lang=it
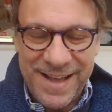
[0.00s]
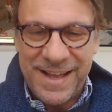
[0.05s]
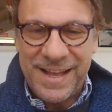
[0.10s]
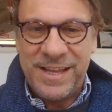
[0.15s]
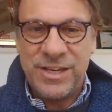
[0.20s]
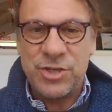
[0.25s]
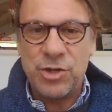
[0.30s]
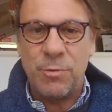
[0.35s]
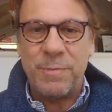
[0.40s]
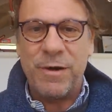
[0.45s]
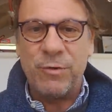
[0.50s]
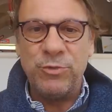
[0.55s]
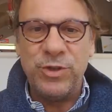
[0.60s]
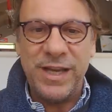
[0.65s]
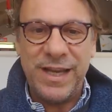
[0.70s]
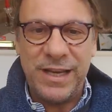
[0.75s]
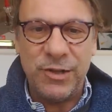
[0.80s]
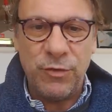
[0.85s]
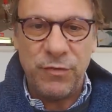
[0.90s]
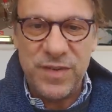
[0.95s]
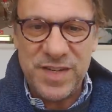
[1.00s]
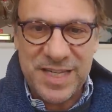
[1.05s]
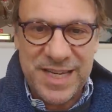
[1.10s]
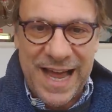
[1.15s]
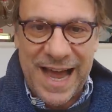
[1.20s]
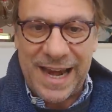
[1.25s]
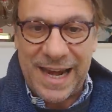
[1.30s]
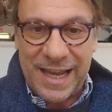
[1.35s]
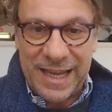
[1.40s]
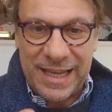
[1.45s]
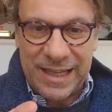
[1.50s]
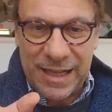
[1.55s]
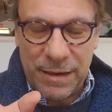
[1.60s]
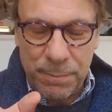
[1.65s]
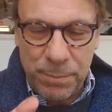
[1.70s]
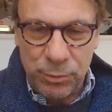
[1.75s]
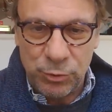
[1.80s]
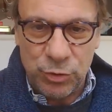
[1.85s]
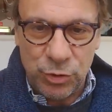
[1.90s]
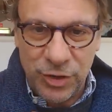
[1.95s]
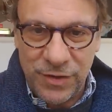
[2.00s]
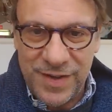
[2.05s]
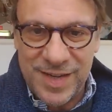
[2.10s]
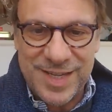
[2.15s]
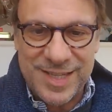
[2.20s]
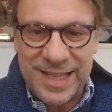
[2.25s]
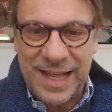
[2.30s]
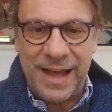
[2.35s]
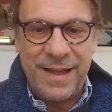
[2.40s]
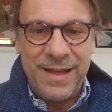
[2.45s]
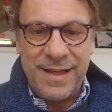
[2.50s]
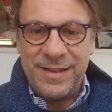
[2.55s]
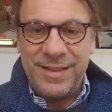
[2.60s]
Insomma, un decreto fiscale che dal punto di vista